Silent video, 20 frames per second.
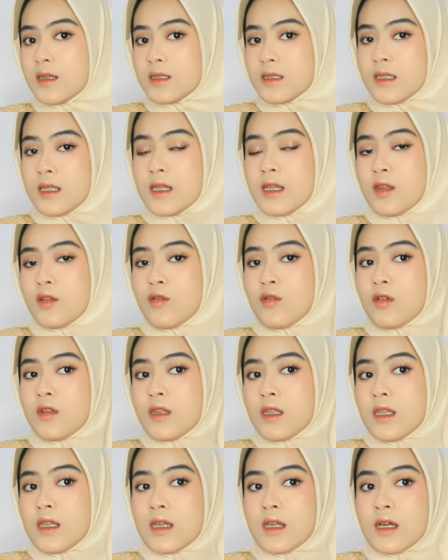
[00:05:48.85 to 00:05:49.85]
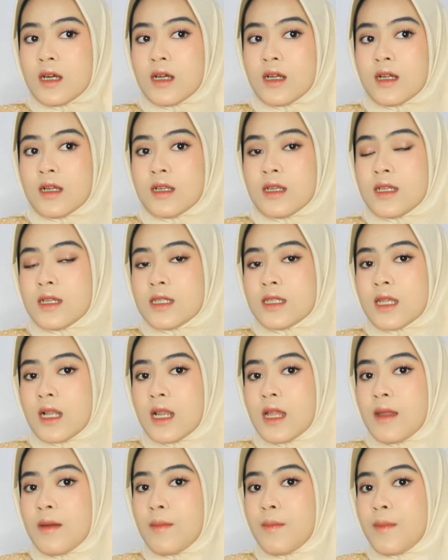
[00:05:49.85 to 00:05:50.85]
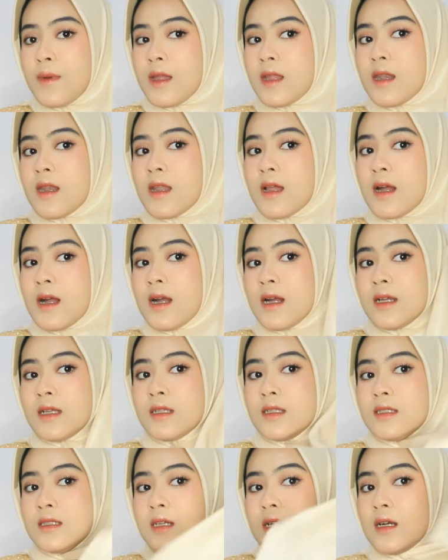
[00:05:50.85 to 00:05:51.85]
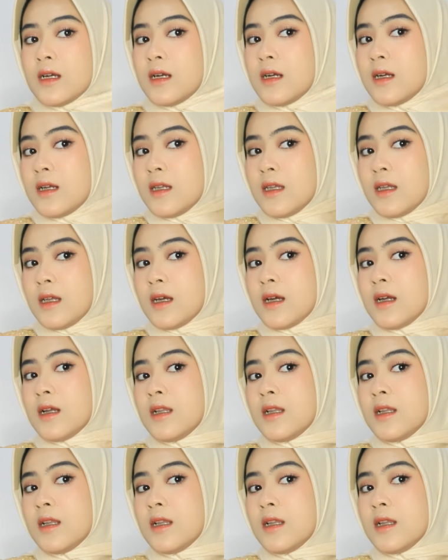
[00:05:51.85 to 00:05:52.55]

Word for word: Setelah itu tinggal diselipin aja ya.